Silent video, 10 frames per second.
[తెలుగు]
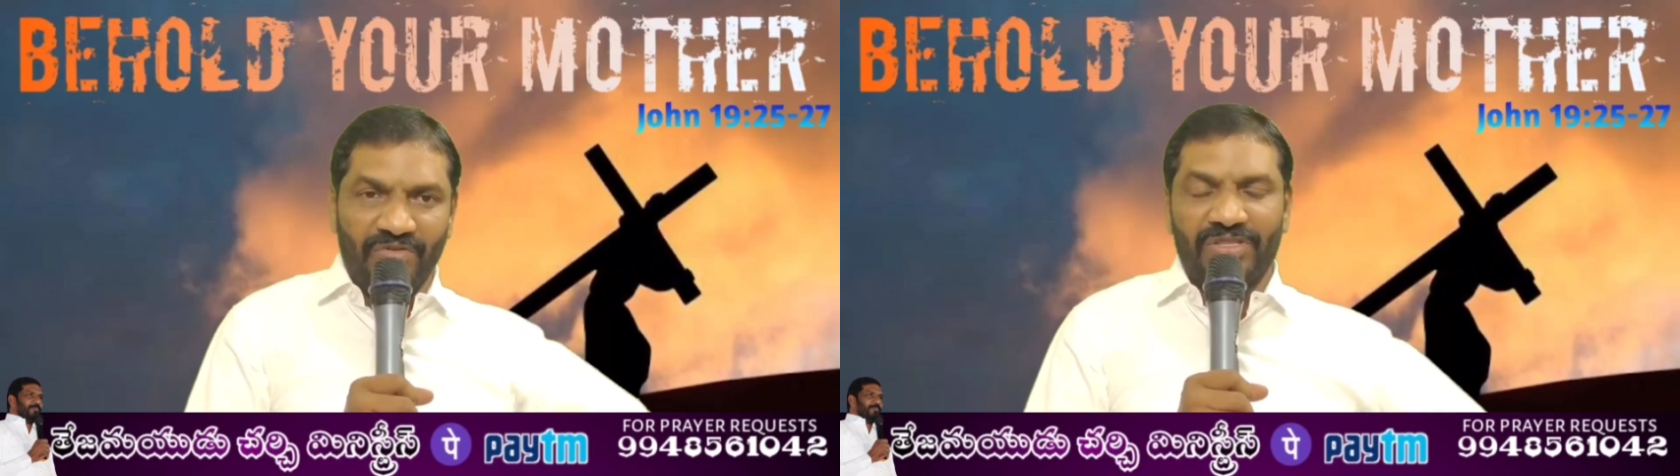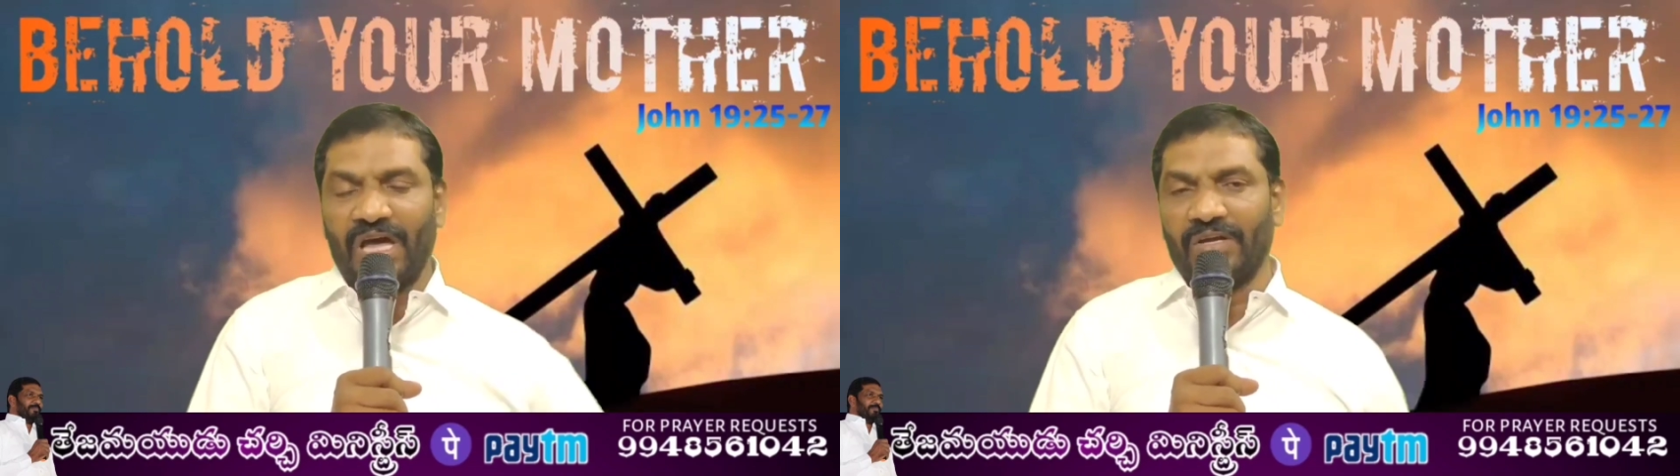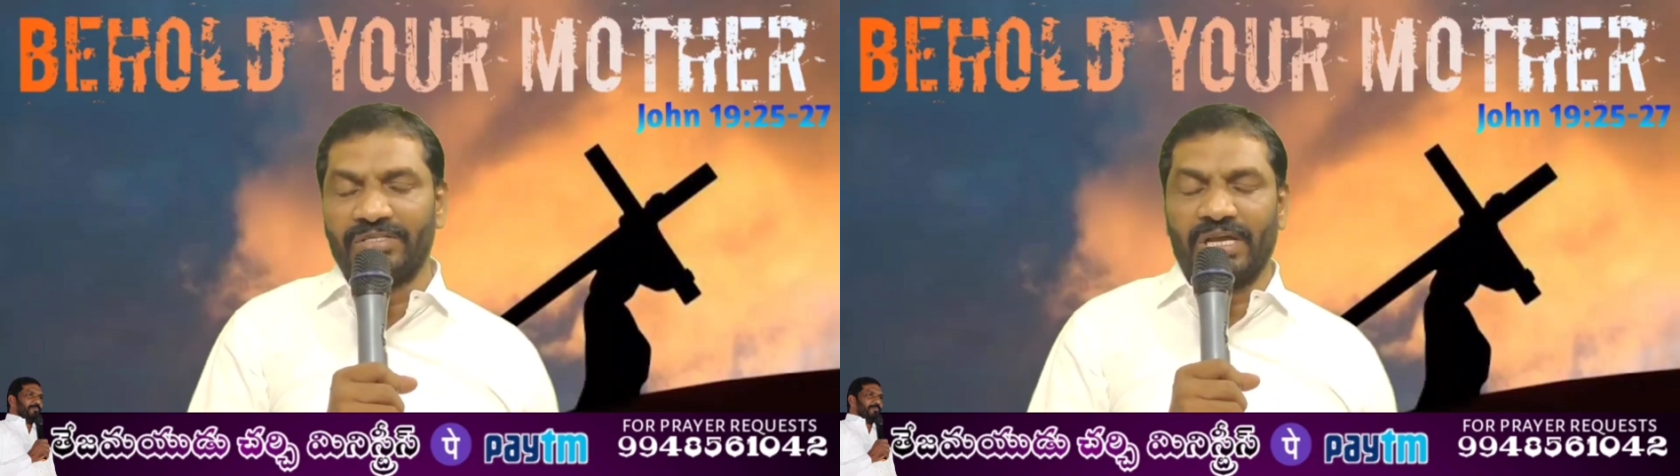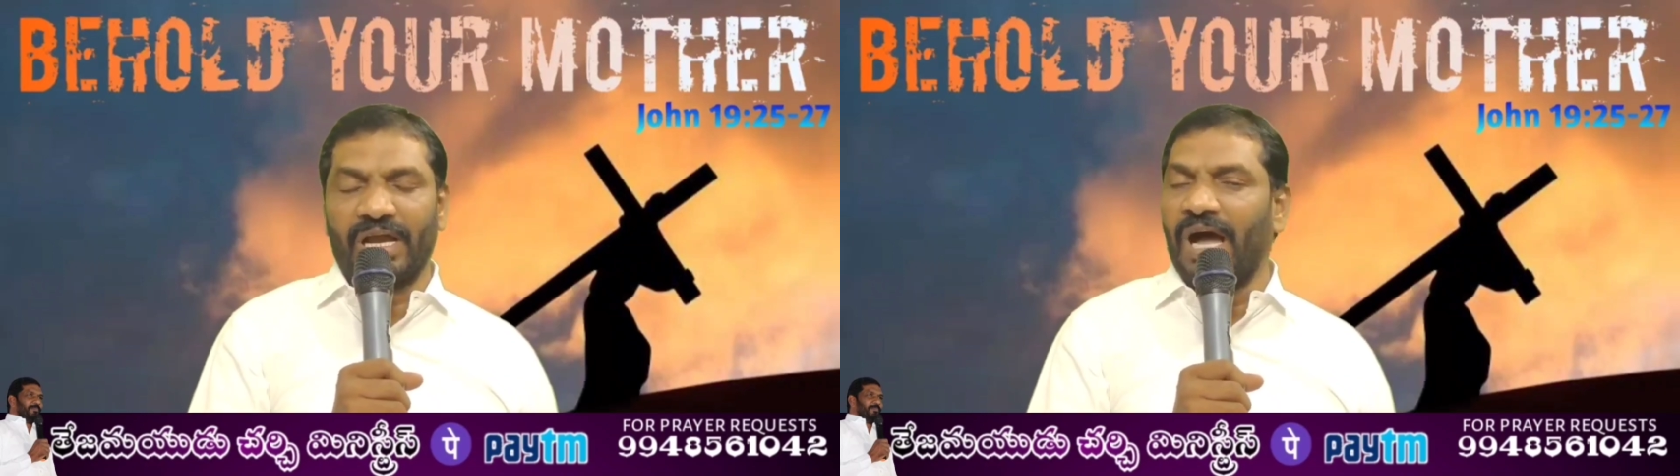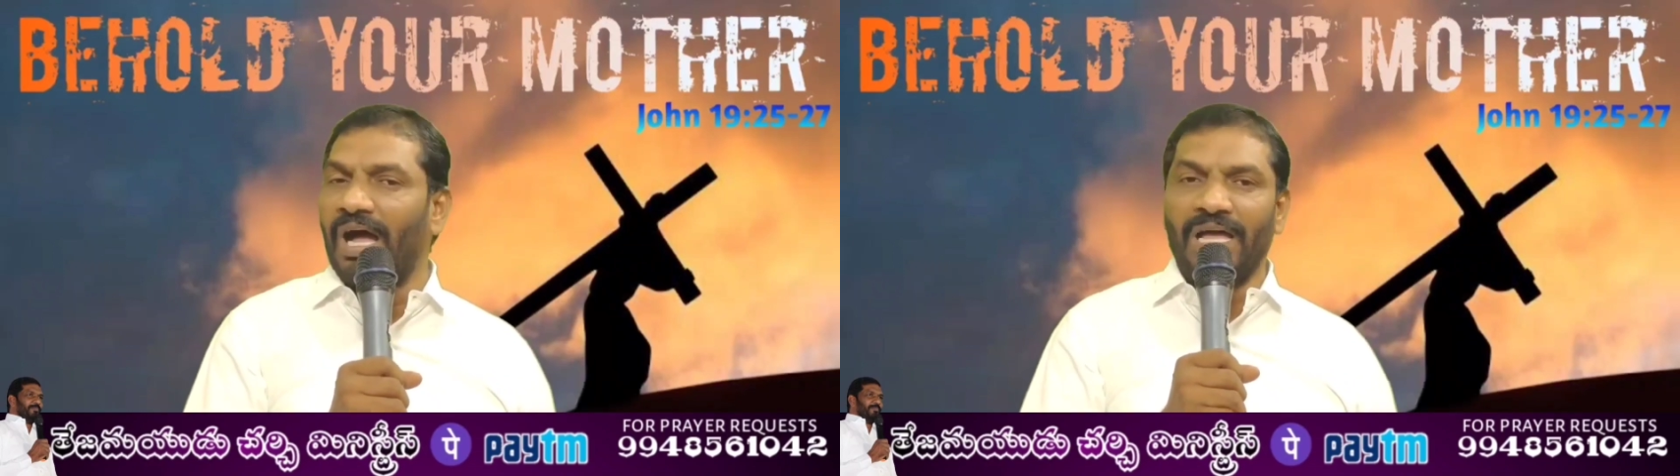జీవితాలు
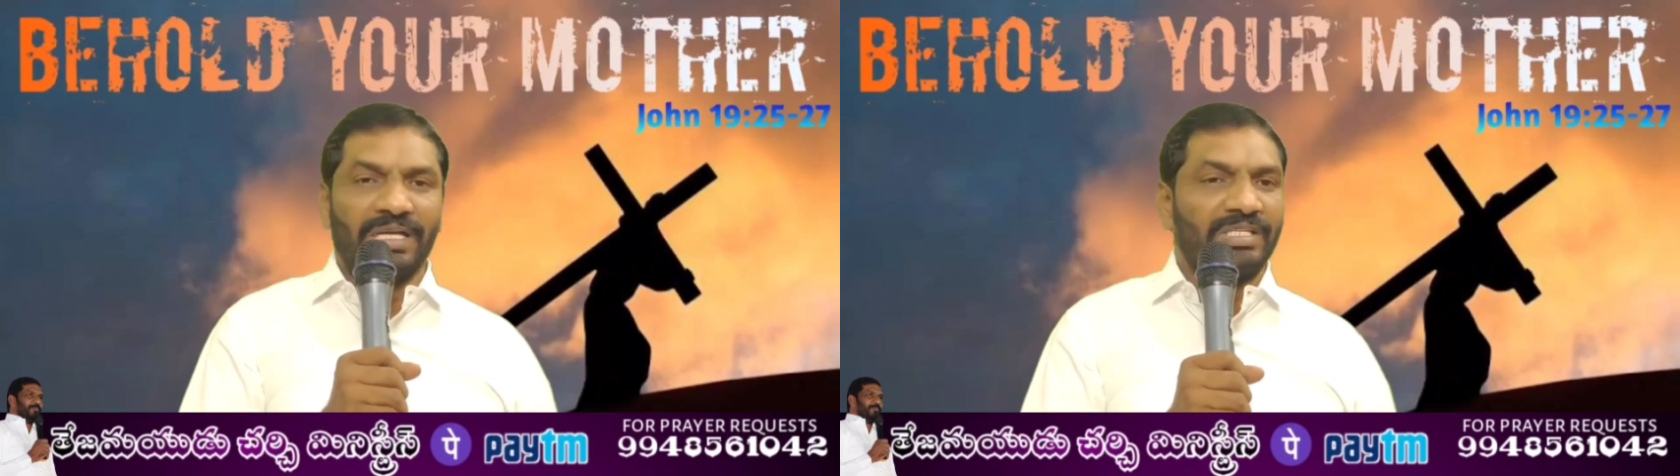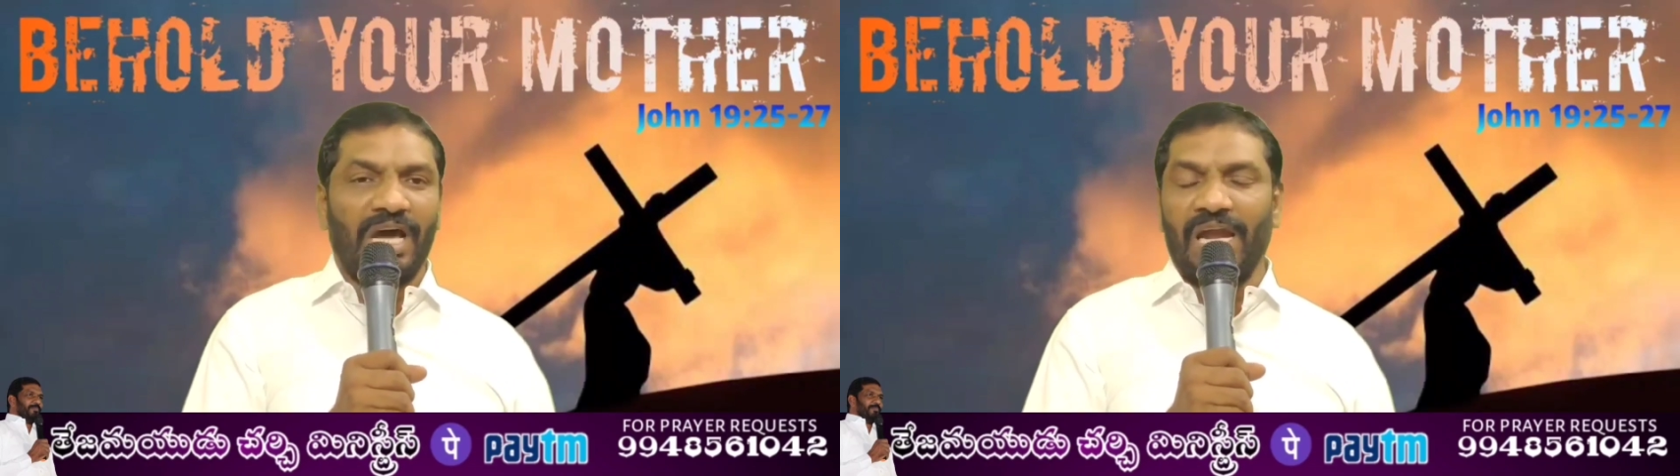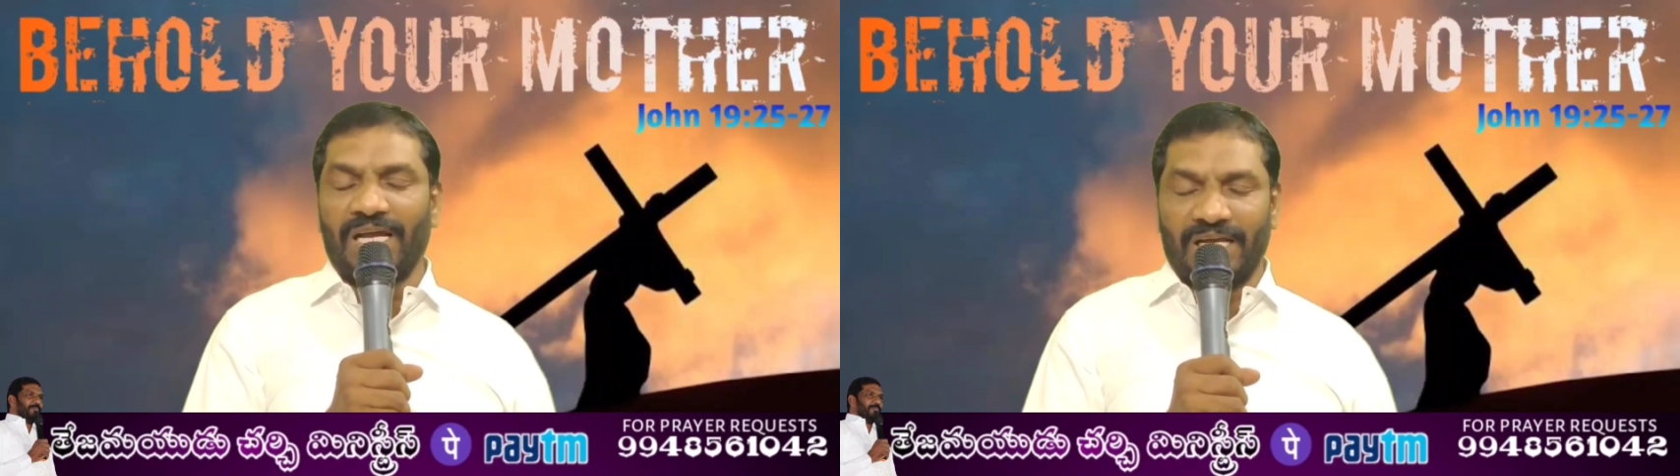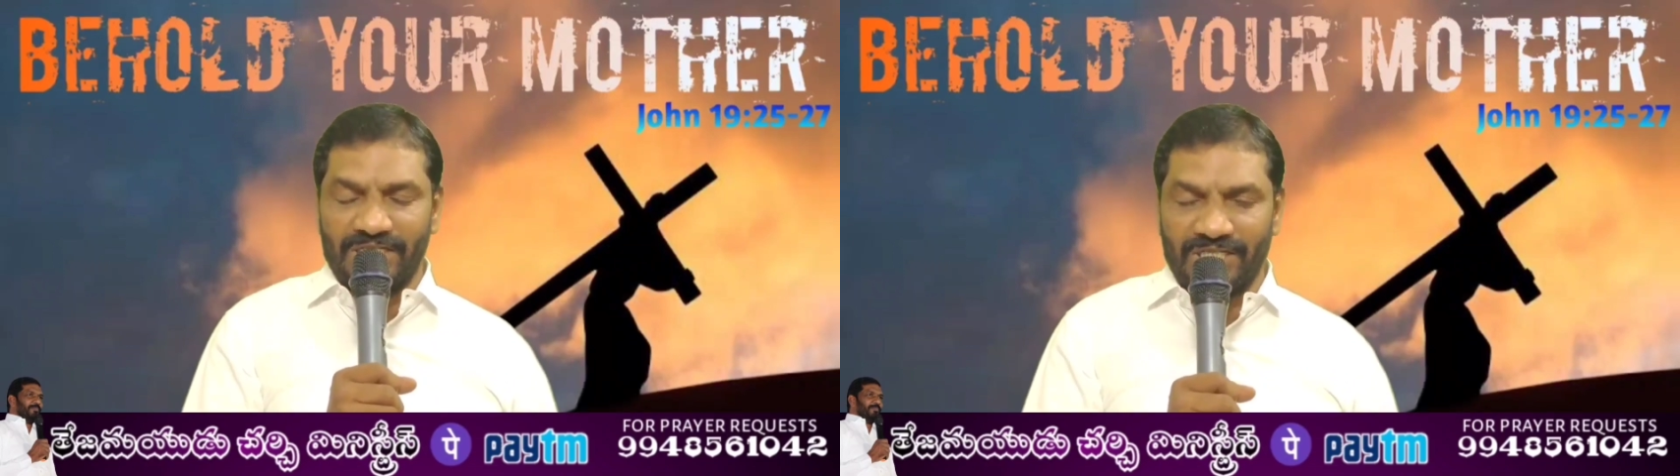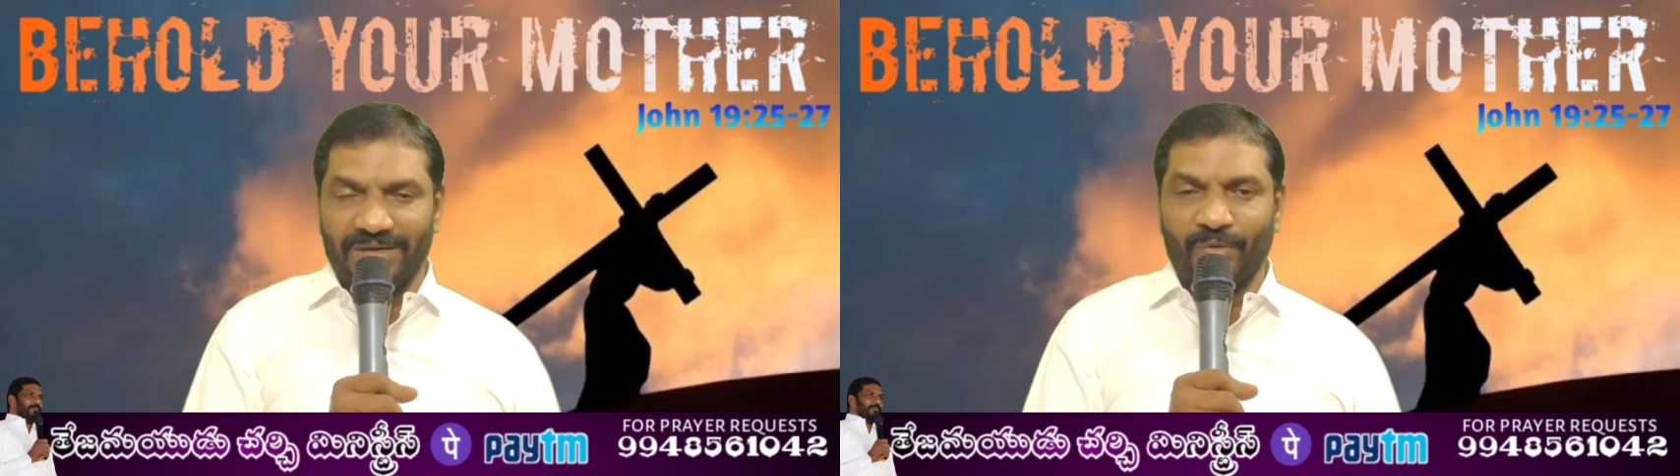నిజంగా చాలా
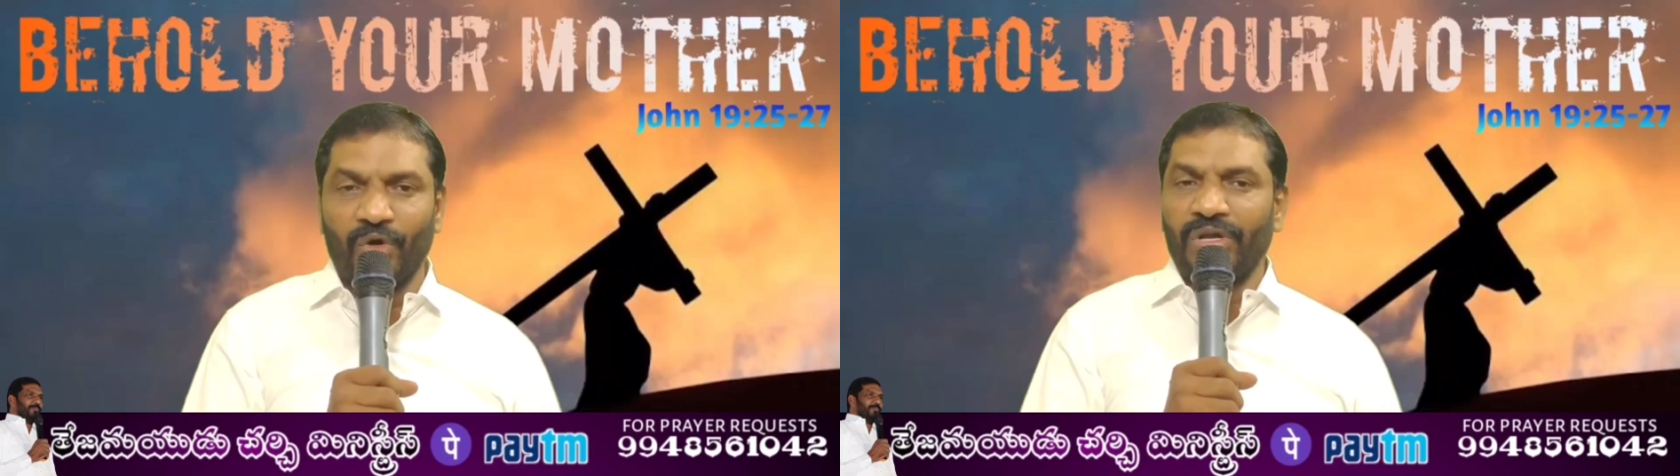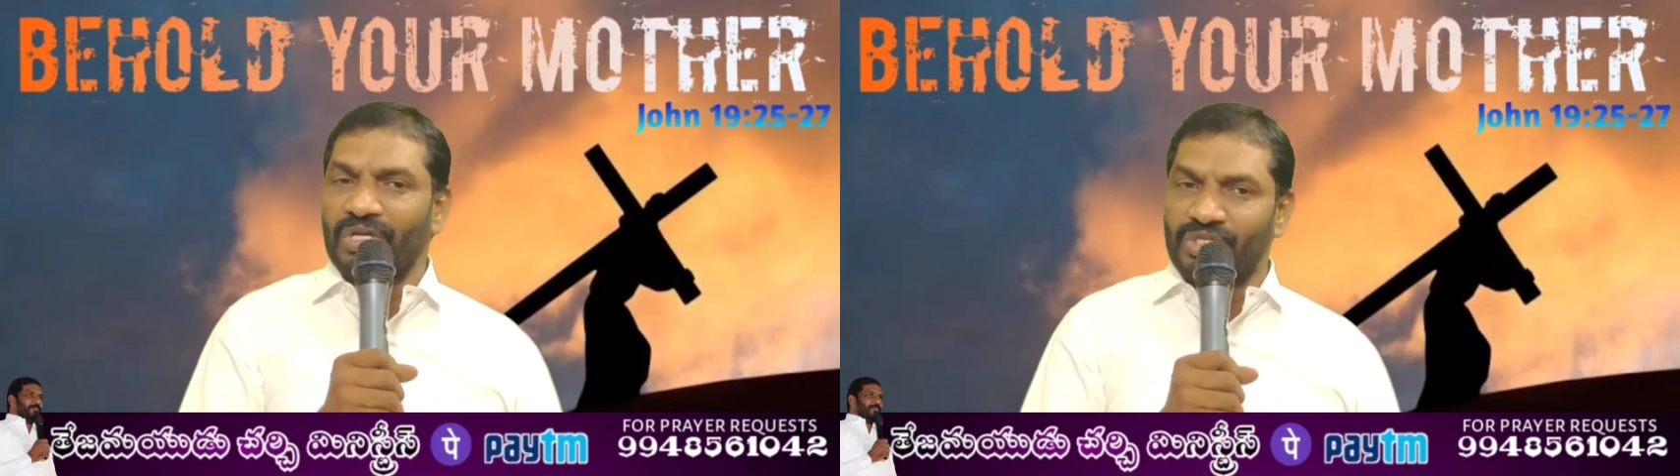కష్టము